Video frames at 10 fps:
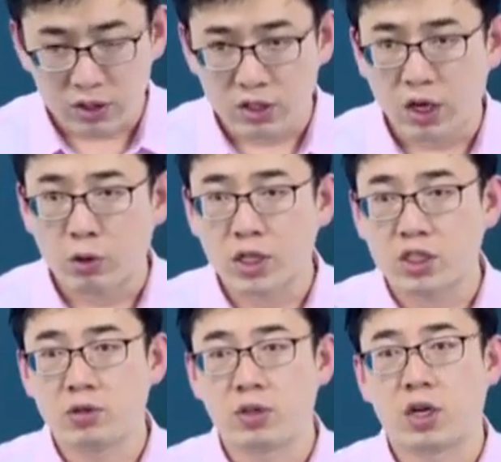经常会在
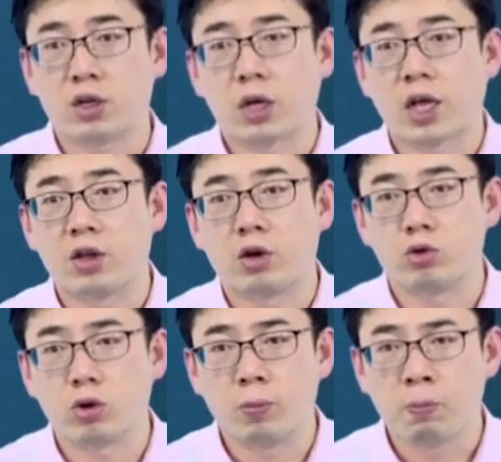新闻上看到
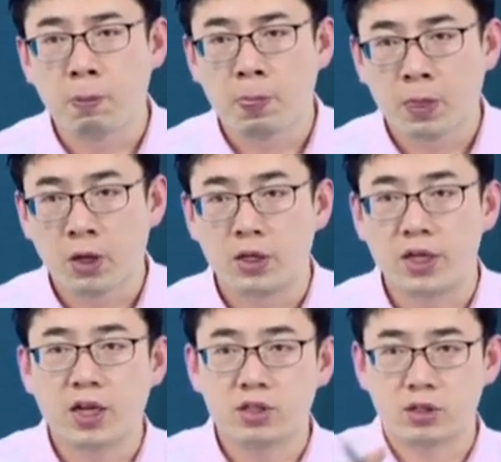说，
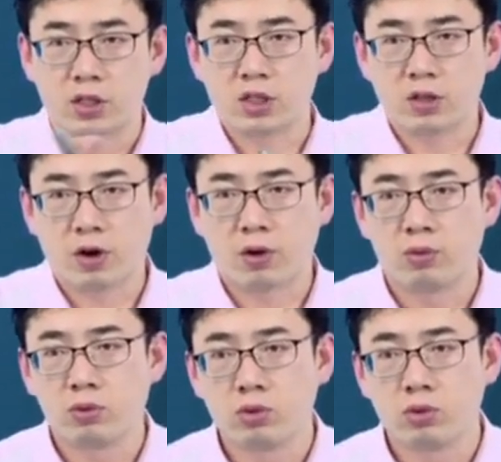一开始这个地方